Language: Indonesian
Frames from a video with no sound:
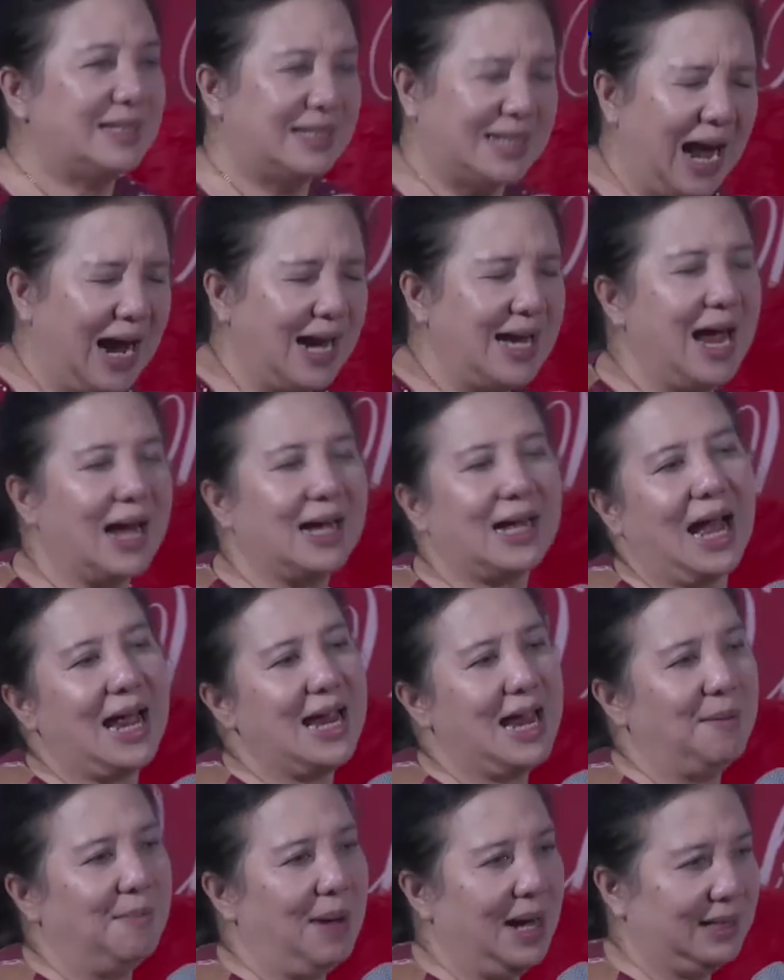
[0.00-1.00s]
Saya
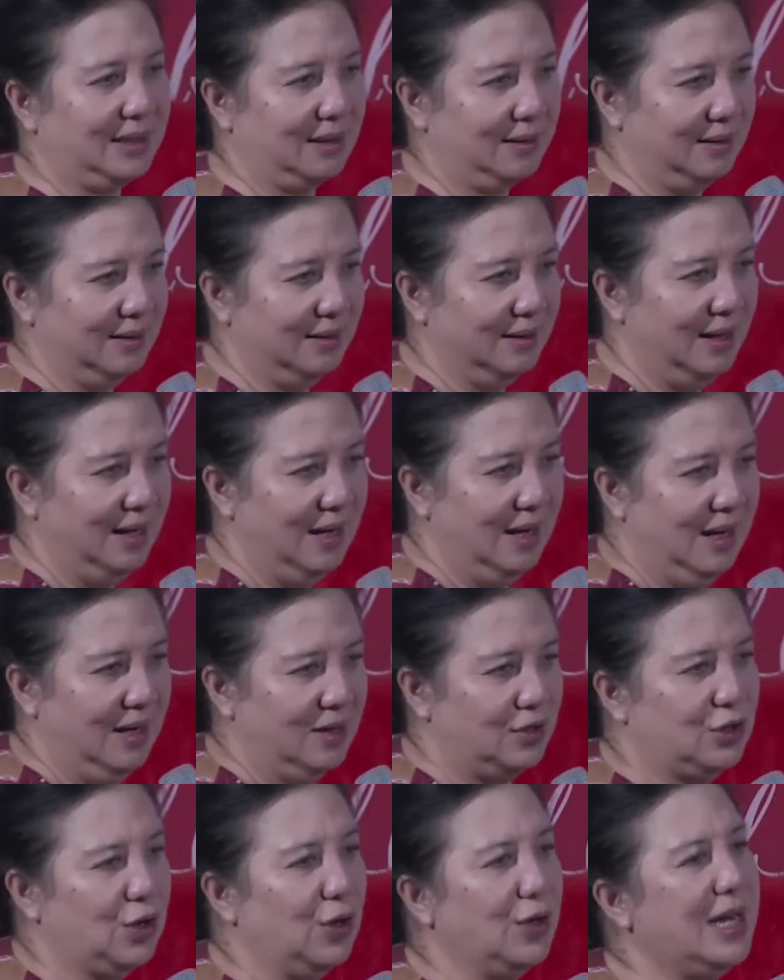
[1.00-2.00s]
kaya banget
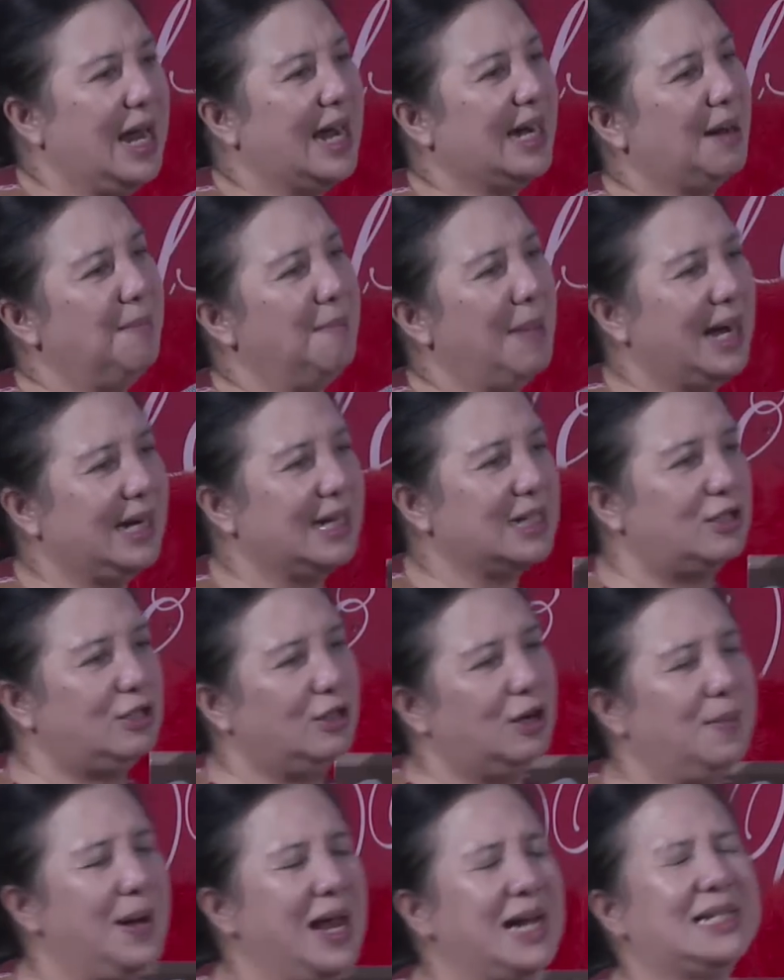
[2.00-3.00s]
saudara
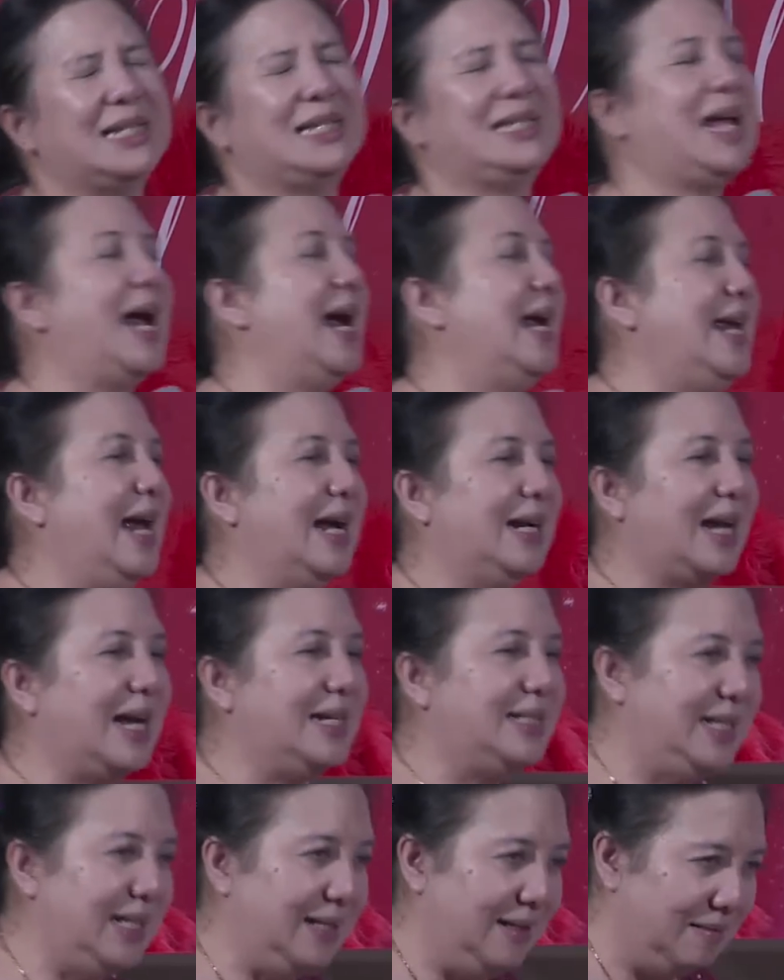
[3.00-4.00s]
malas sudah bilang
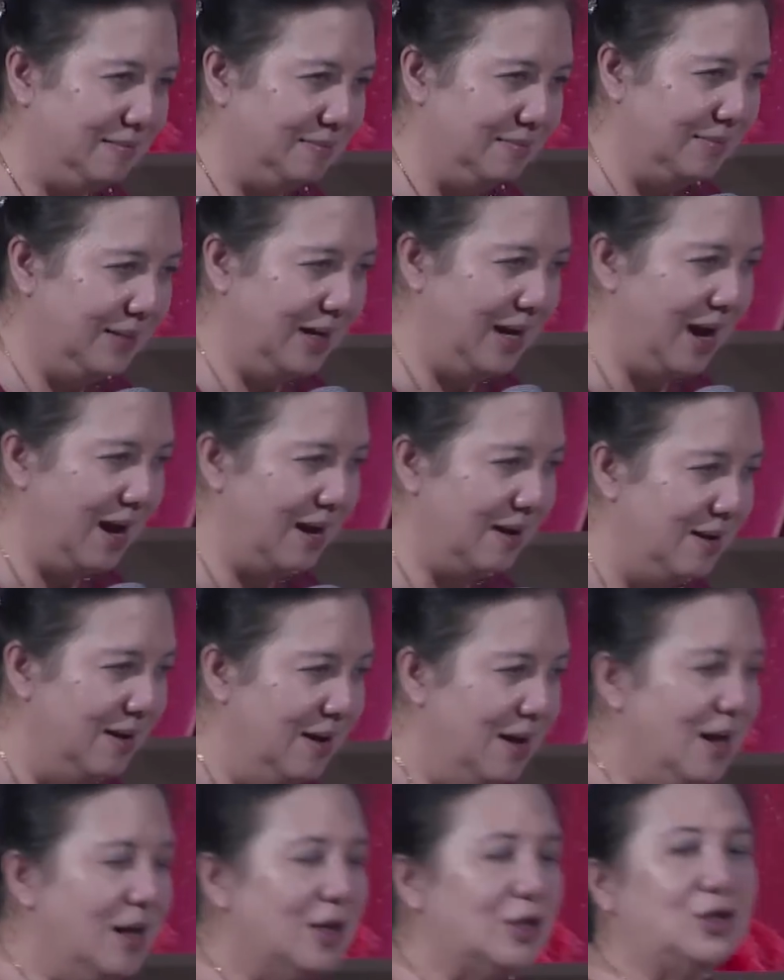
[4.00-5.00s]
saya rajin
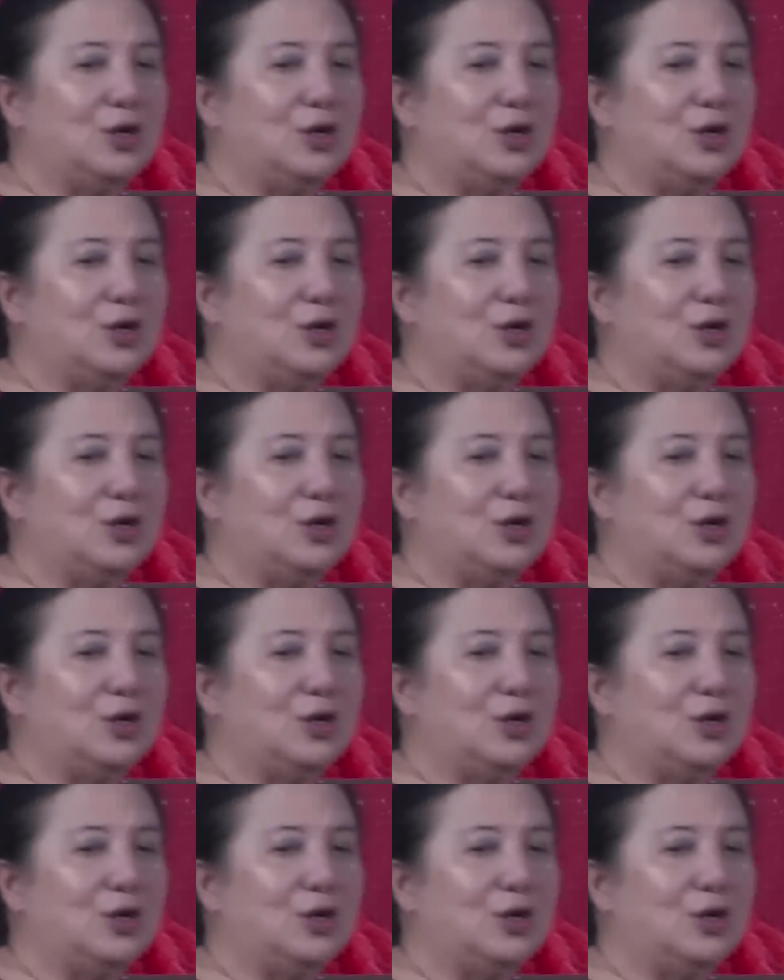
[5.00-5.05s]
ya.